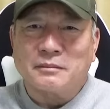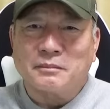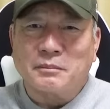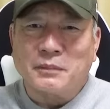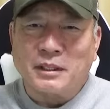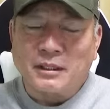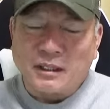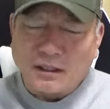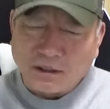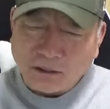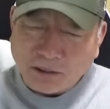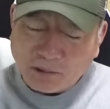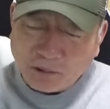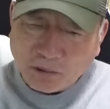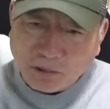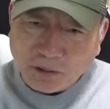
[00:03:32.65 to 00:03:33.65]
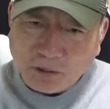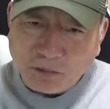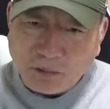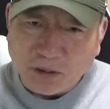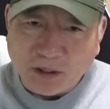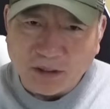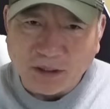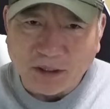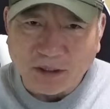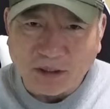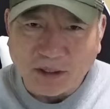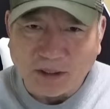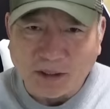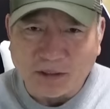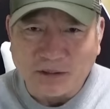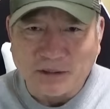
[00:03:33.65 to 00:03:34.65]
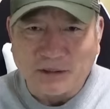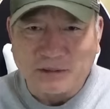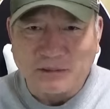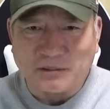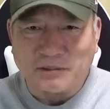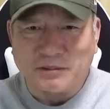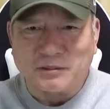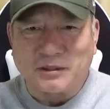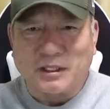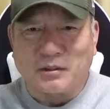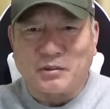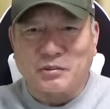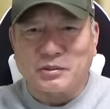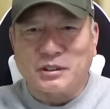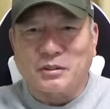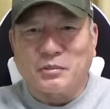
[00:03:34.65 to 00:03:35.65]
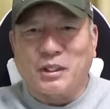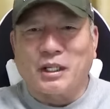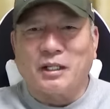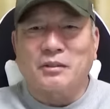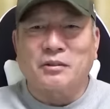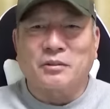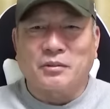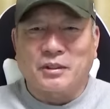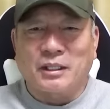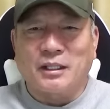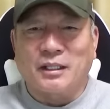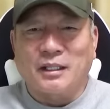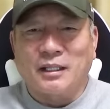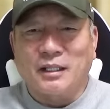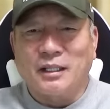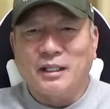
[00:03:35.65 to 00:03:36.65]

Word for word: 時にも打席に立たせる可能性もあるよね。